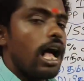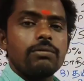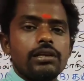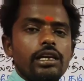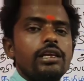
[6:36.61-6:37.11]

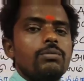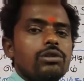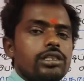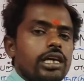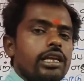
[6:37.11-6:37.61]
ஆப்ஷன் டி
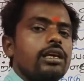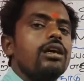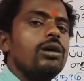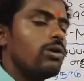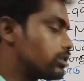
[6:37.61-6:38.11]
புதுச்சேரி
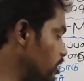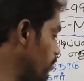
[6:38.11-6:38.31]
கொஸ்டின்